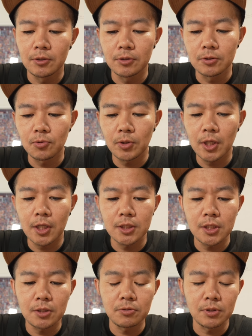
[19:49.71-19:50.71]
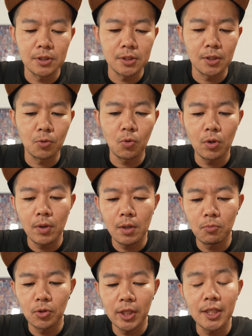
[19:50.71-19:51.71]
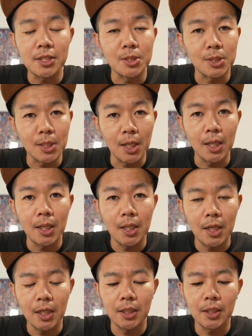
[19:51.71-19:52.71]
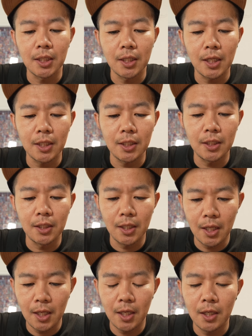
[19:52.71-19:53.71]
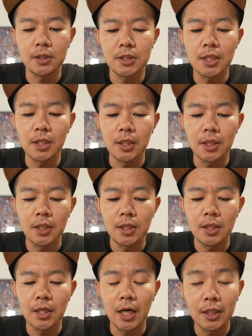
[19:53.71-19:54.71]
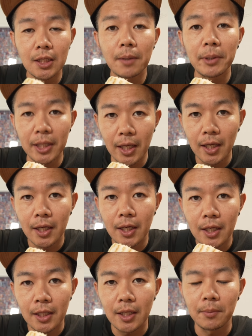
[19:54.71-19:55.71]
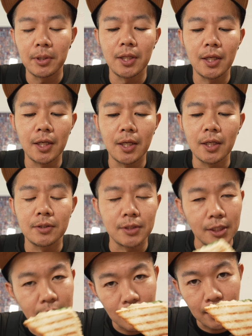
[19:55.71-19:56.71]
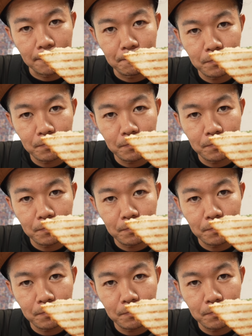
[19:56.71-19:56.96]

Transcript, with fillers: うそういった感じあるんですけどこれはもうレタスしか入ってないんで是非温めて食べてください